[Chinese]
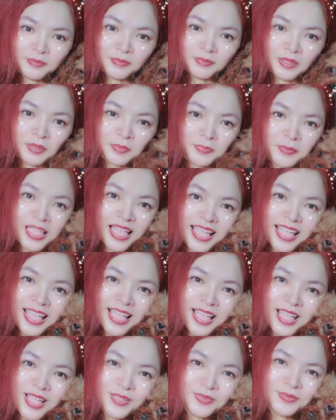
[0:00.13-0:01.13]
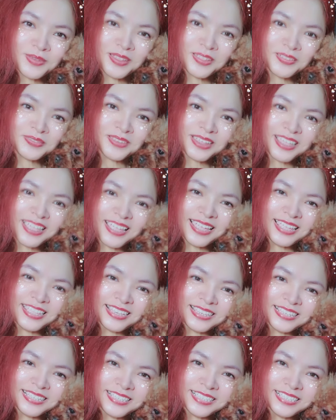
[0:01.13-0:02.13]
宝宝，妈妈爱
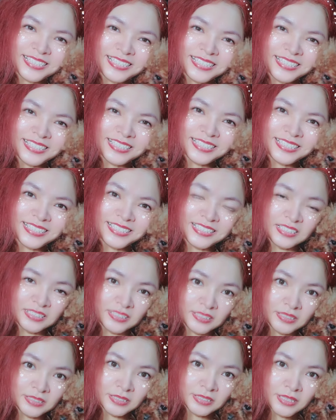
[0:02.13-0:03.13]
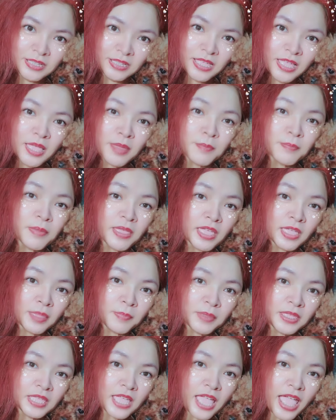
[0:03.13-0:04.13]

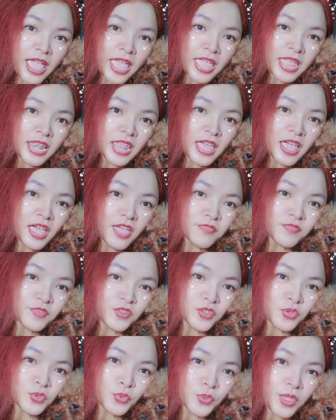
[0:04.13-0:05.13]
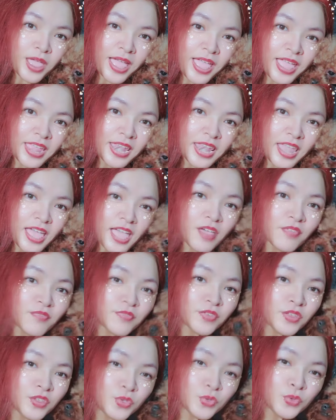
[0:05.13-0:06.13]
你，Baby I love you，I love
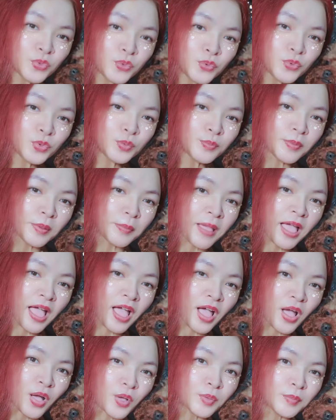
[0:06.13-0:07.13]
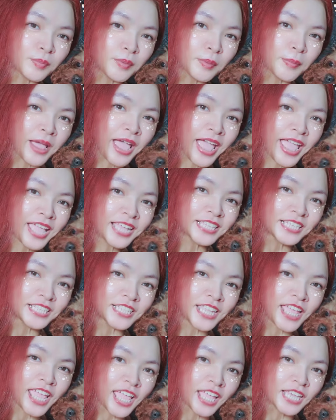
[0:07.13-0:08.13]
you。宝宝，妈妈爱你
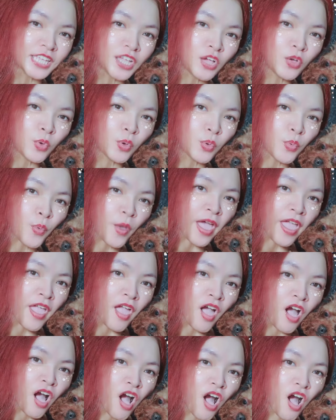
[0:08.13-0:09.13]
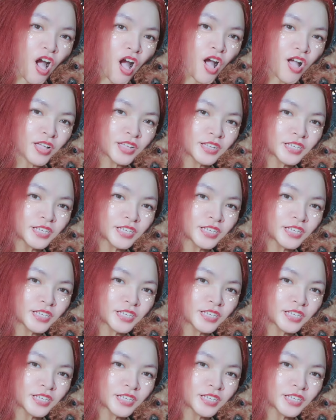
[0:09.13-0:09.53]
呢，你要乖乖哦。